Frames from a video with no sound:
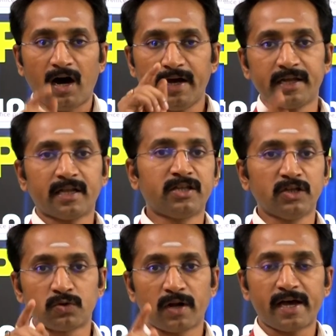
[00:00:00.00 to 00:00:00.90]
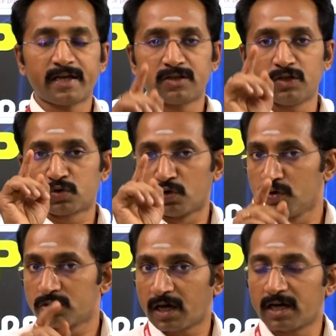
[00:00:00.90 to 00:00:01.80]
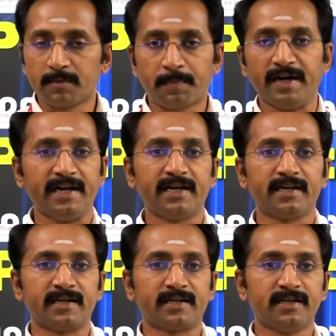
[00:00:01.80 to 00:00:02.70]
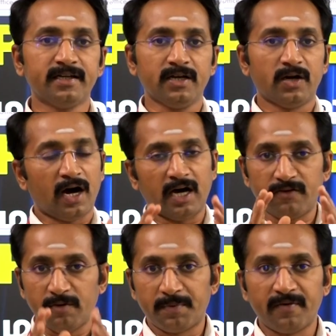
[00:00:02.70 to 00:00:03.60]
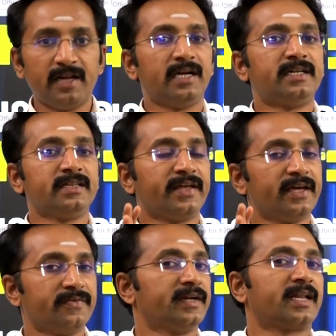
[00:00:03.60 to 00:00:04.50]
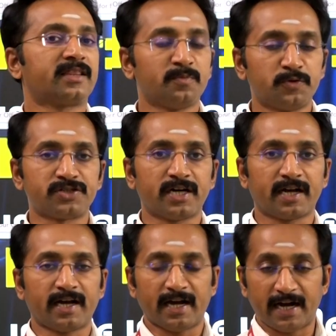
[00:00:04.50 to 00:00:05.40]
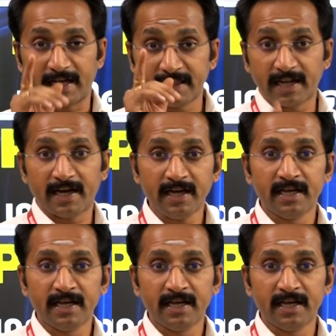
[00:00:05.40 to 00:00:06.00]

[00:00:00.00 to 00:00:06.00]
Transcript: ஆயிரத்தி தொள்ளாயிரத்தி தொண்ணூத்தாறு பணியிடங்களுக்கு அறிவிப்பு வெளியிட்டு தேர்வு நடத்தி முடித்தாங்க அதில்